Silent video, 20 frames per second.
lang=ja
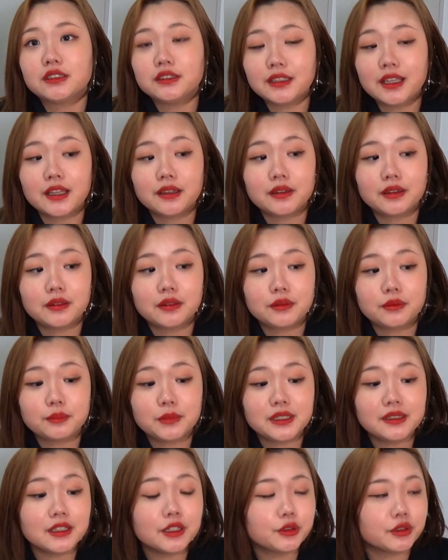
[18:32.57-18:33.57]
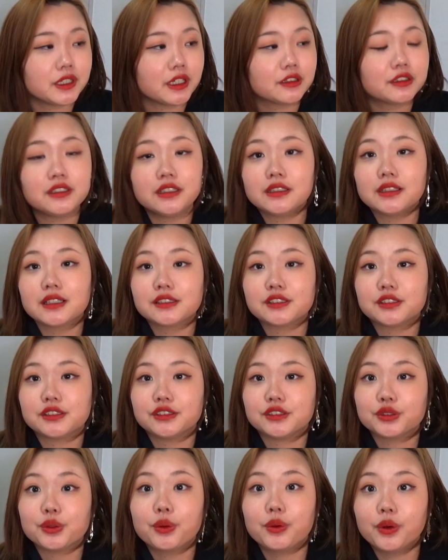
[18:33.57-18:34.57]
ねみんなの役に
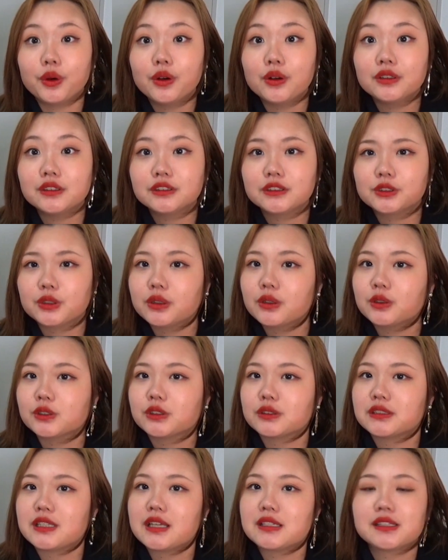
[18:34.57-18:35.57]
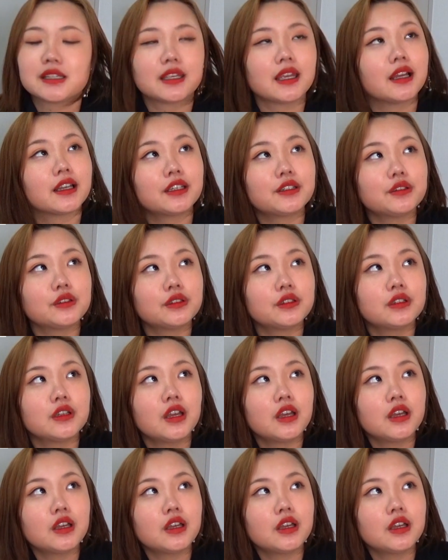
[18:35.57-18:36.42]
立つ情報それこそ成績上げる